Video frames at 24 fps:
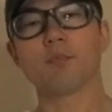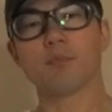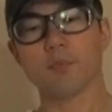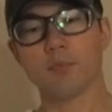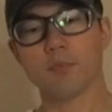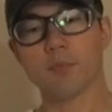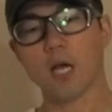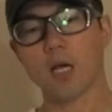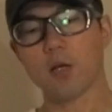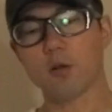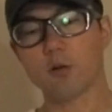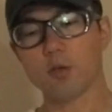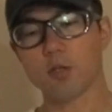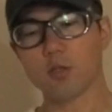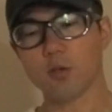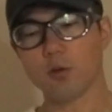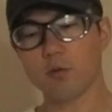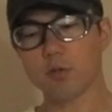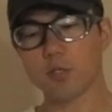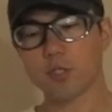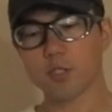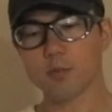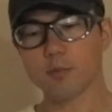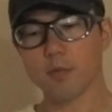うん、あの
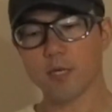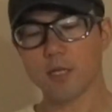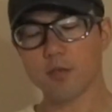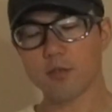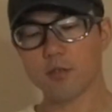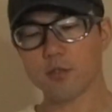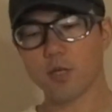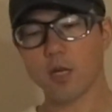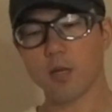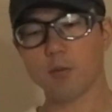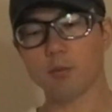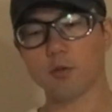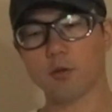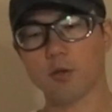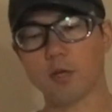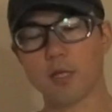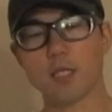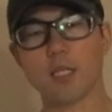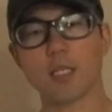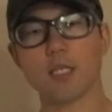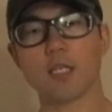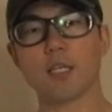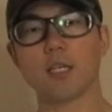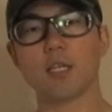一口マルシクラブと
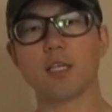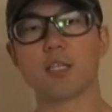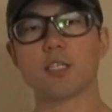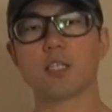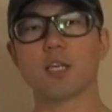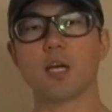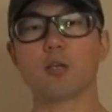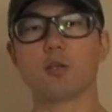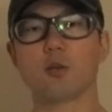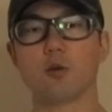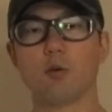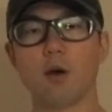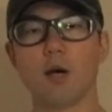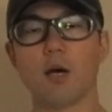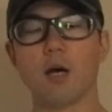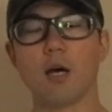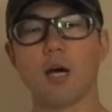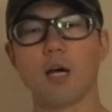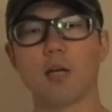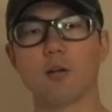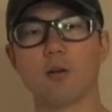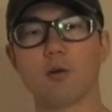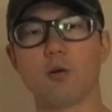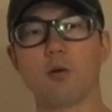決定的に違うの
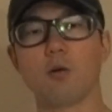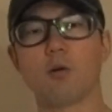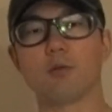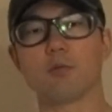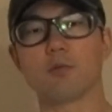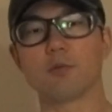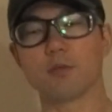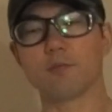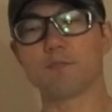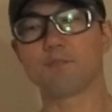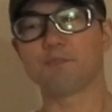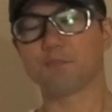は、あの